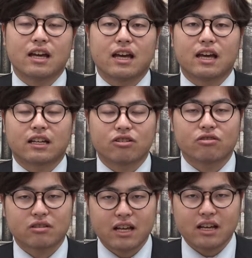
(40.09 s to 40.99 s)
えー、記
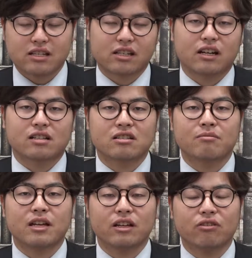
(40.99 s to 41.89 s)
述でしっかり
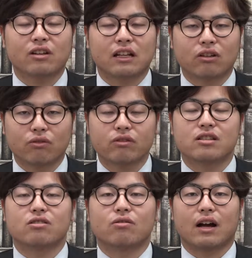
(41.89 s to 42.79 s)
説明できるようになっておく
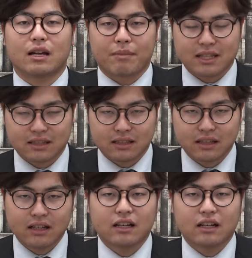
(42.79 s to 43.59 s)
必要があります。